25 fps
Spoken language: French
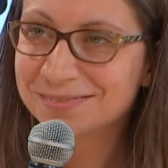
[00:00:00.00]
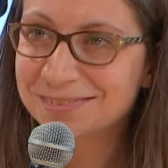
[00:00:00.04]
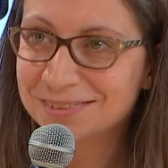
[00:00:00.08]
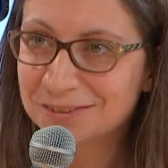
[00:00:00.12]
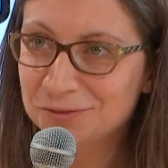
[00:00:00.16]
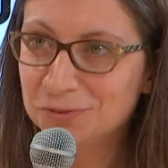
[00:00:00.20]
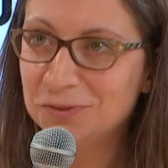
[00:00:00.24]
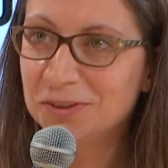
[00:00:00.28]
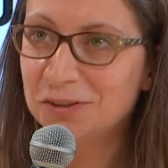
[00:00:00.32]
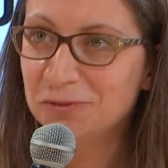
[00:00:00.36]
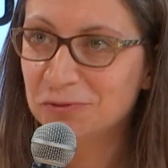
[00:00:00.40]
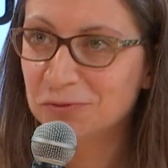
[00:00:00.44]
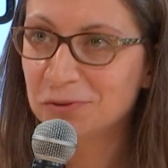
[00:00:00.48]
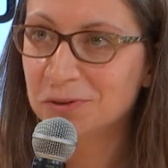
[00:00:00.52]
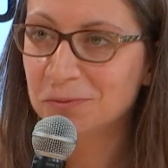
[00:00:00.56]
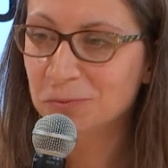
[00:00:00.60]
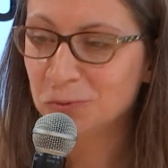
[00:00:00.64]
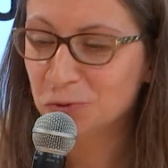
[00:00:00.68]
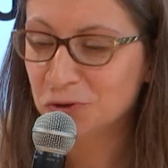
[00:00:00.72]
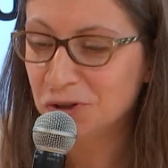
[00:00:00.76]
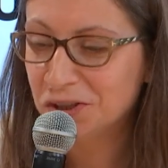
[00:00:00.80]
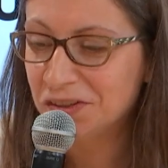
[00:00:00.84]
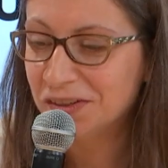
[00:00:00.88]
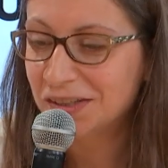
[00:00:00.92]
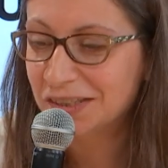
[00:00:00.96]
tout à fait.
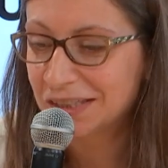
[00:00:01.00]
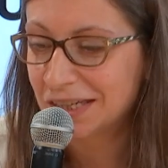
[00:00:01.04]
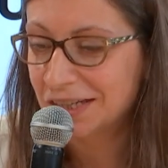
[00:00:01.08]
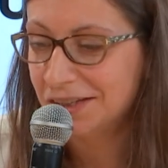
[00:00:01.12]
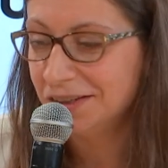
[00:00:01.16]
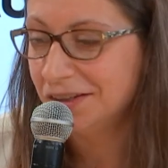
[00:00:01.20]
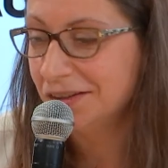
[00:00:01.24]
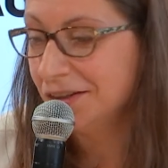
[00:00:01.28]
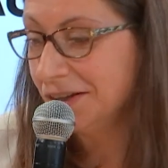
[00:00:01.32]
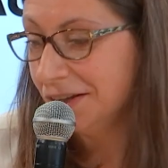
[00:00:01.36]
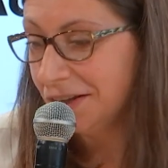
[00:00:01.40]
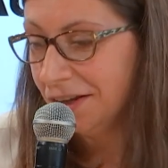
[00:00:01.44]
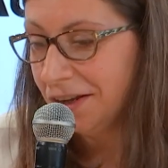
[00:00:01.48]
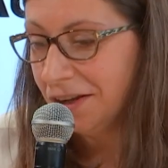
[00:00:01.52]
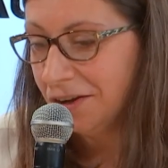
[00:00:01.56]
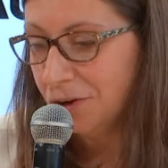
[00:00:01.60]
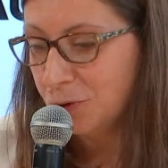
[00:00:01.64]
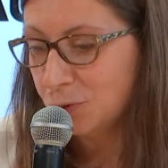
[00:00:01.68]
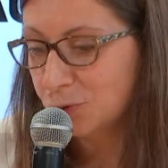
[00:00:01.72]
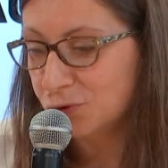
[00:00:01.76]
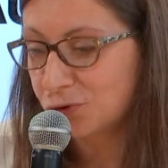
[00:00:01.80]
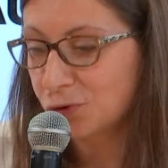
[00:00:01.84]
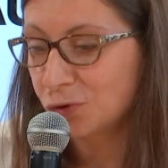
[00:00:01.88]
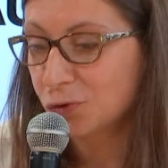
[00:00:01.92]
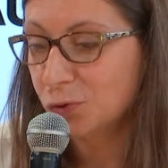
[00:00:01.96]
On a des qualités.
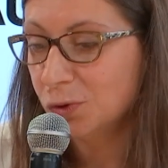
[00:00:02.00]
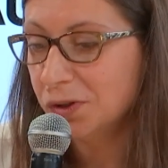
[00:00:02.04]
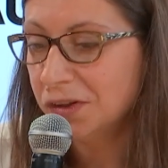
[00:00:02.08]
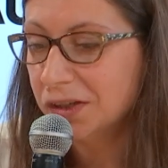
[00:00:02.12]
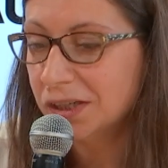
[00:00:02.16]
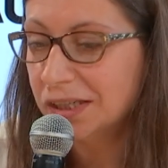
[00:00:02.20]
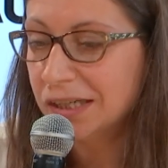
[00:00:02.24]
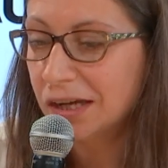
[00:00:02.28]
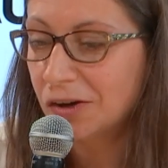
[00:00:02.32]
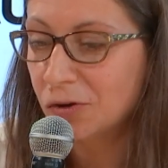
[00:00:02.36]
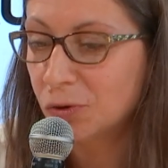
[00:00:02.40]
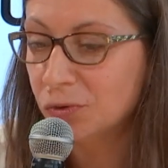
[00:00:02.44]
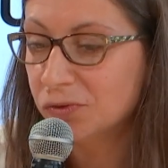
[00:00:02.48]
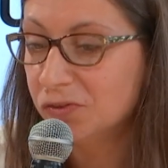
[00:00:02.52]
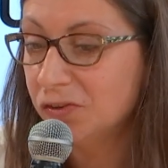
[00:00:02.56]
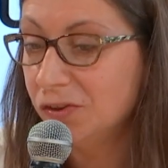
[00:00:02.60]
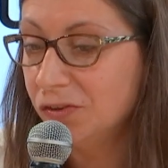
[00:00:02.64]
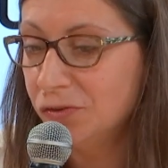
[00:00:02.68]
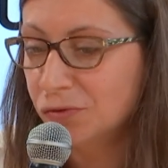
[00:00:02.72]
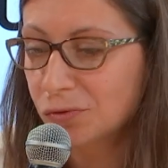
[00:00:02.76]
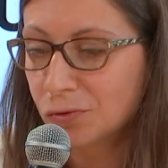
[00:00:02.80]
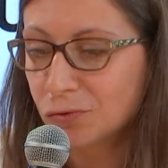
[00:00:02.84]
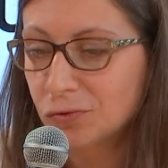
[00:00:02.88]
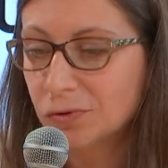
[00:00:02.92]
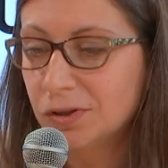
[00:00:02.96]
Aujourd'hui, des garanties
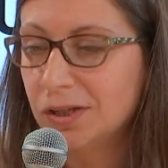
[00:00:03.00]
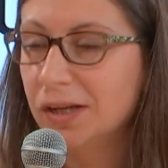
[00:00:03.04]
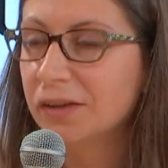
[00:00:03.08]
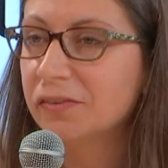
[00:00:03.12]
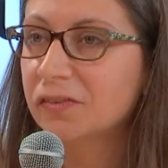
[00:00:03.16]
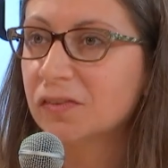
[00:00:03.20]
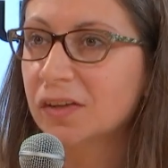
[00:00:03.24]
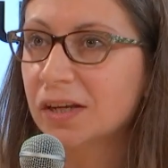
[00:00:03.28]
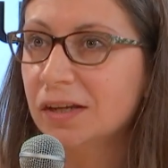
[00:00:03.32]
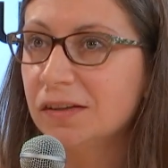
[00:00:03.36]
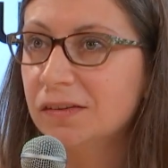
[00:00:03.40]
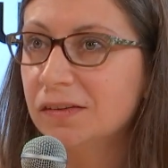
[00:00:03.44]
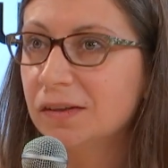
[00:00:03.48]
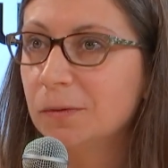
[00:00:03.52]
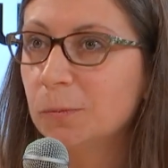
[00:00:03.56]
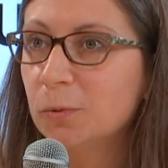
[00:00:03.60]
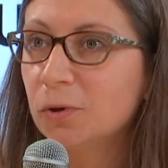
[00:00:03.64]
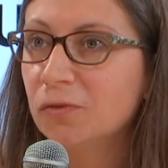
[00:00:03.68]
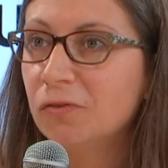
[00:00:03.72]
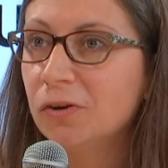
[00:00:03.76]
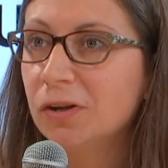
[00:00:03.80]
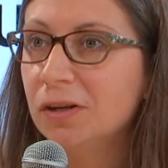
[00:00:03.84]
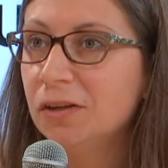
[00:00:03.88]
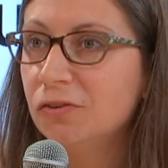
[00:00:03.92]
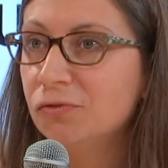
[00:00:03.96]
sur du classe 4 qui
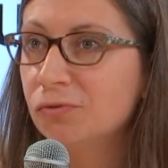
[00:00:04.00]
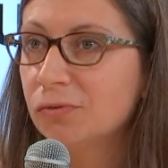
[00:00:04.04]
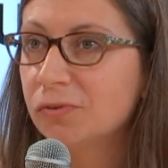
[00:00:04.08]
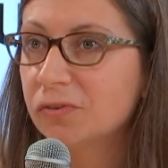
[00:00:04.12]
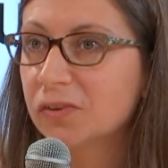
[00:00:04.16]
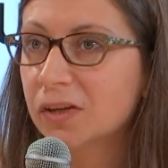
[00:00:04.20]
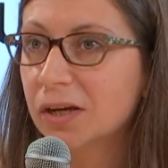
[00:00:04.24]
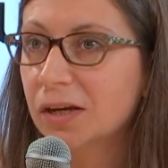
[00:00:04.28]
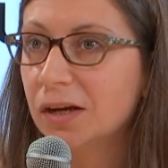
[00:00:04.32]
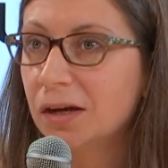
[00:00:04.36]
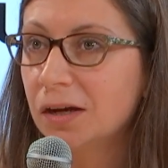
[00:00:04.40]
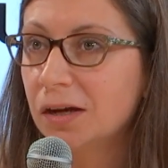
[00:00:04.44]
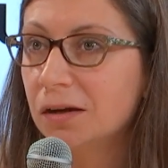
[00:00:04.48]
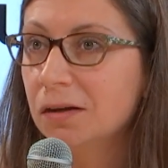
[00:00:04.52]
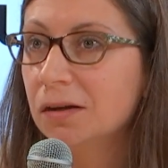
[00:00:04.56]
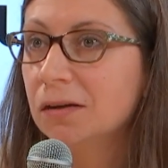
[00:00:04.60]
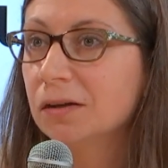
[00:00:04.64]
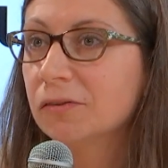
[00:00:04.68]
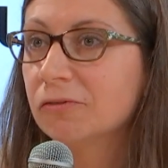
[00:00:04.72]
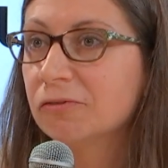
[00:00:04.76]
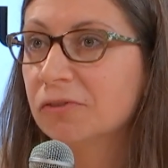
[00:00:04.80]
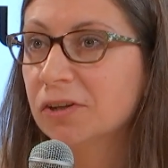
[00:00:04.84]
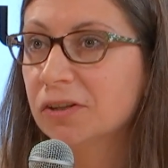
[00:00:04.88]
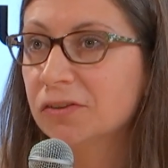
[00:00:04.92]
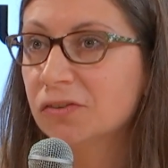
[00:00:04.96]
peuvent aller jusqu'à
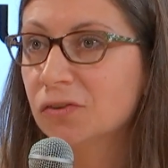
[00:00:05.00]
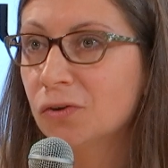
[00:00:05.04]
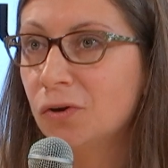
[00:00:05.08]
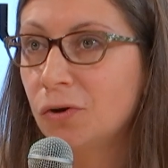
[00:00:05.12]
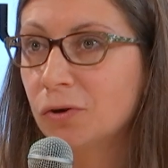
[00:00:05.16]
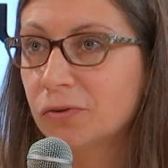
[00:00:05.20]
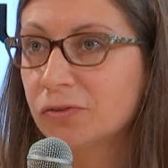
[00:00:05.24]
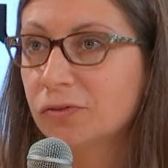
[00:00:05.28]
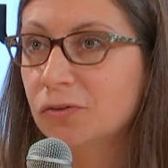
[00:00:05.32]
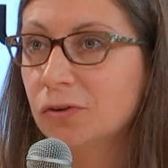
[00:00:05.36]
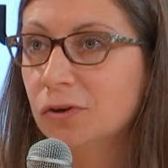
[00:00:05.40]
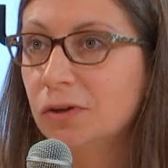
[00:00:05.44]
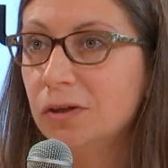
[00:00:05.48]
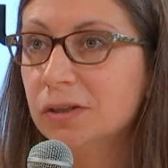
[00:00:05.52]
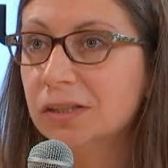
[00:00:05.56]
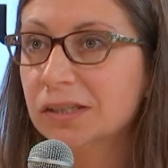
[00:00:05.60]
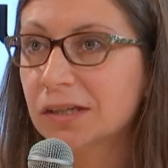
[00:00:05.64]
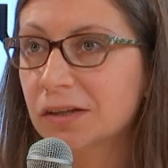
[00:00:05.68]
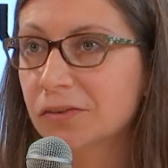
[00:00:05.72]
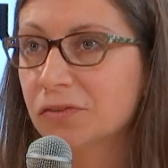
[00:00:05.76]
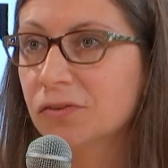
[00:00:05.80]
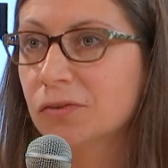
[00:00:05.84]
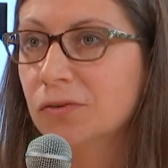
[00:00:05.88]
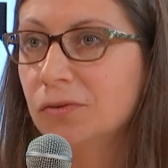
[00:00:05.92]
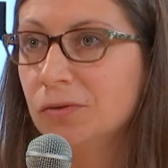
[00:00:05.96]
20 ans hors sol,
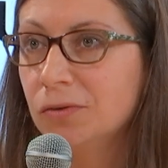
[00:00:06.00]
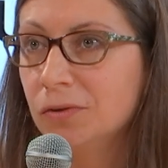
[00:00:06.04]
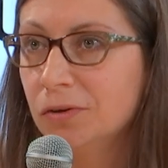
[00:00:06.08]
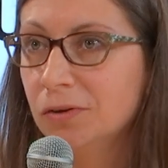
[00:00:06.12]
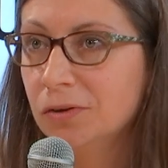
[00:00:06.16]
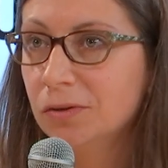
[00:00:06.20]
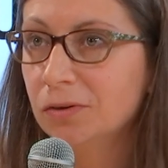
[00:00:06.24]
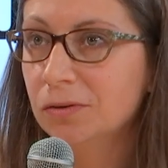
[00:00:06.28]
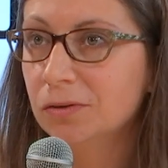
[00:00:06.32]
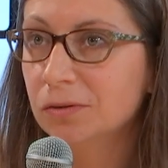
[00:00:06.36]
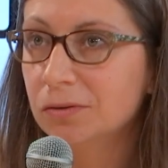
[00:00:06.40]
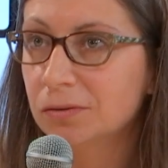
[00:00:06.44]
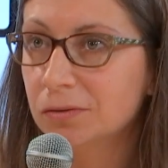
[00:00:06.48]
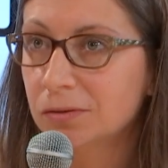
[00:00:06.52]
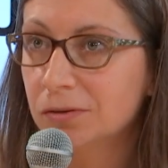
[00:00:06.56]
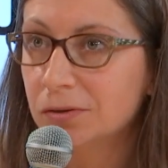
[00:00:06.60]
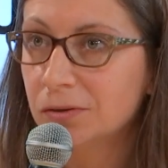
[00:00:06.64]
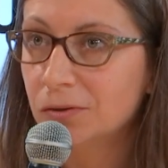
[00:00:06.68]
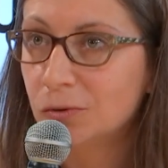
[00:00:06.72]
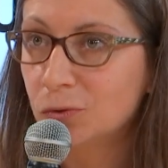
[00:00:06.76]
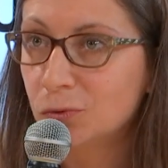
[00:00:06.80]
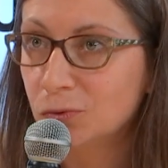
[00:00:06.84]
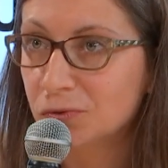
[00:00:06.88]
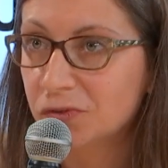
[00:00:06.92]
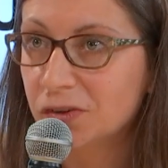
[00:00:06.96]
15 ans
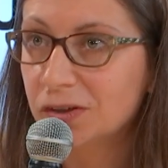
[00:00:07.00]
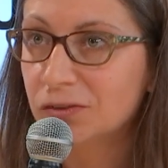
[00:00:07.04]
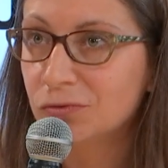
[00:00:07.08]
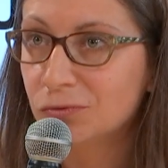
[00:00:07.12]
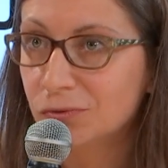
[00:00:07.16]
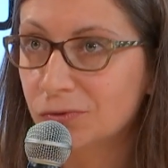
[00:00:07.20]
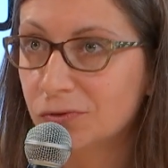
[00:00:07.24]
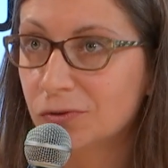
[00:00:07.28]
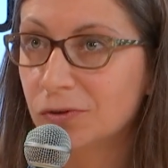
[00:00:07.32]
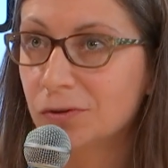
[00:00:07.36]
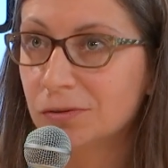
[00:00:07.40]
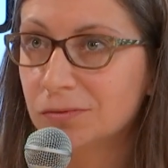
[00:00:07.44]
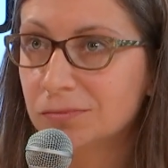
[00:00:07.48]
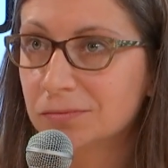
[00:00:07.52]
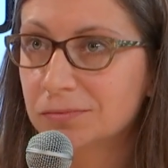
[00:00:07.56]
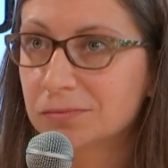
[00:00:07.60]
au contact du sol.